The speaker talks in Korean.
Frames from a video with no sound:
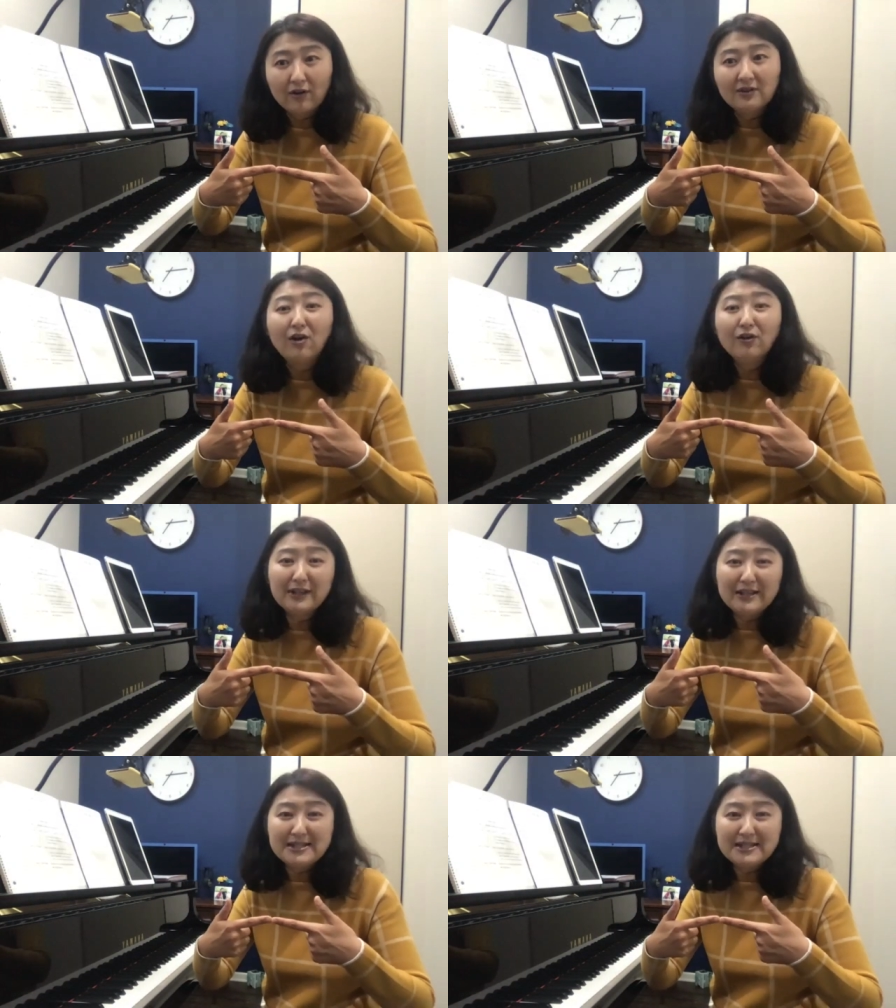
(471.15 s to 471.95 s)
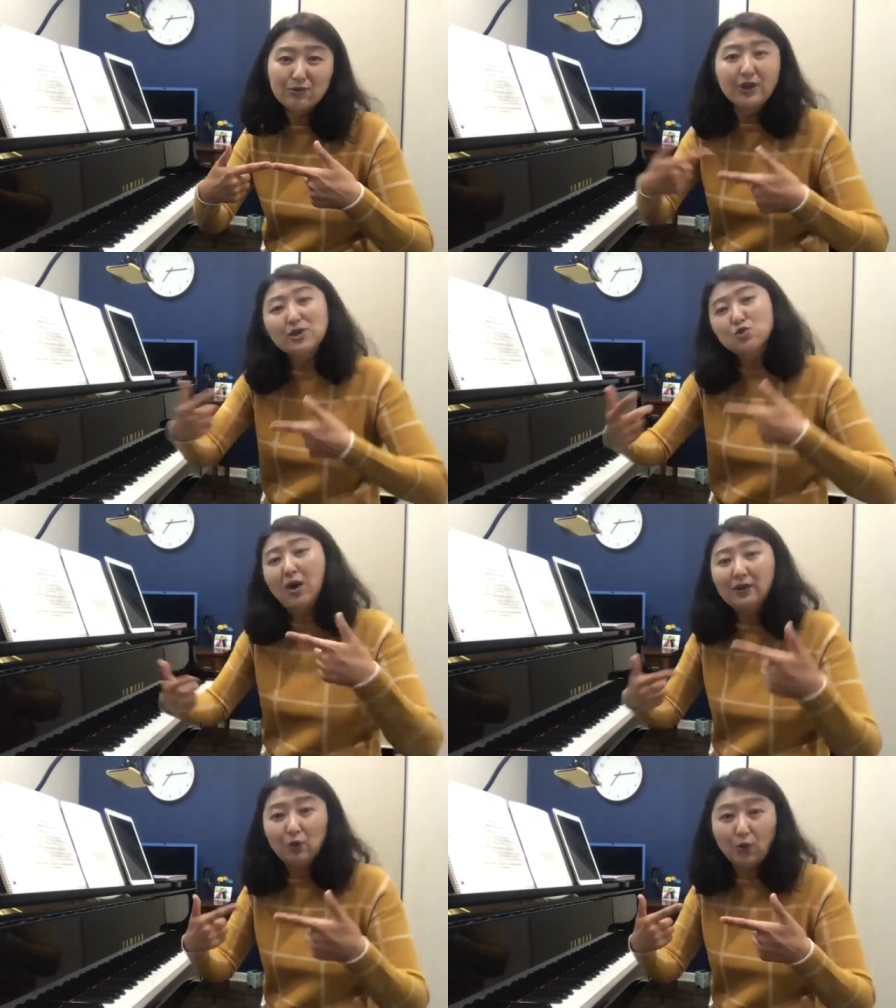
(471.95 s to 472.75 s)
그거는 이제 우리가
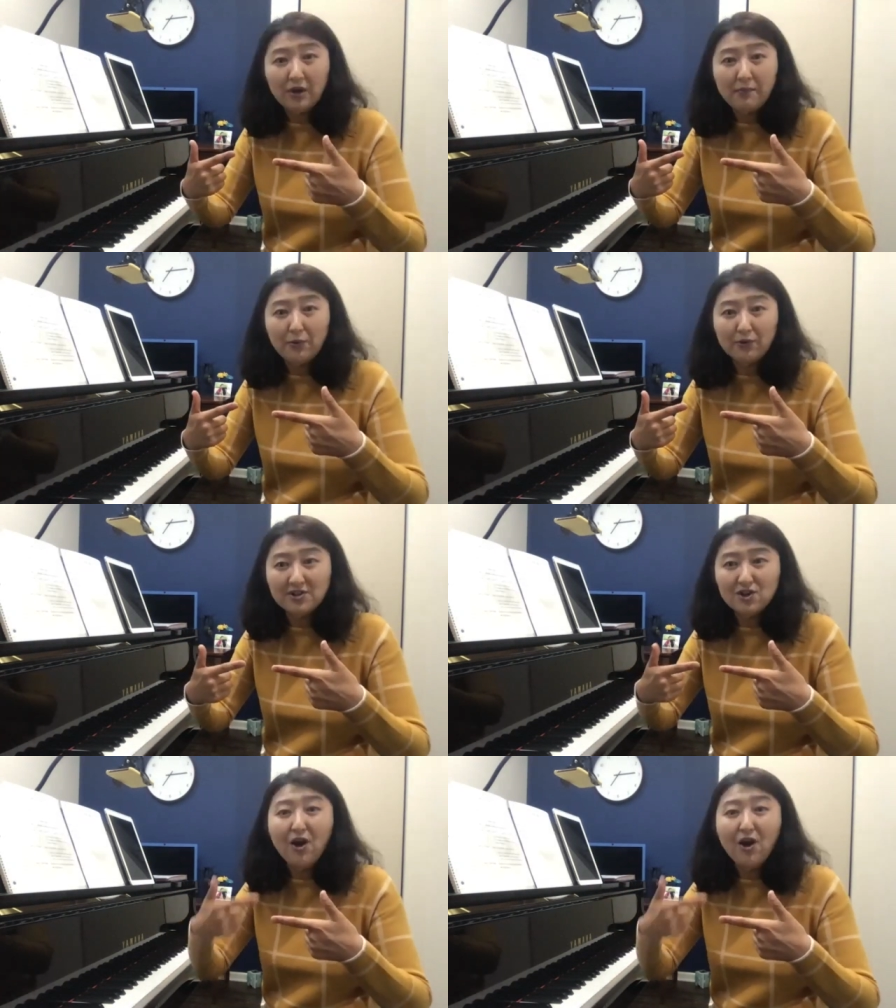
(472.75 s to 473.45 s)
좋아하는 노래를 배우는 거죠.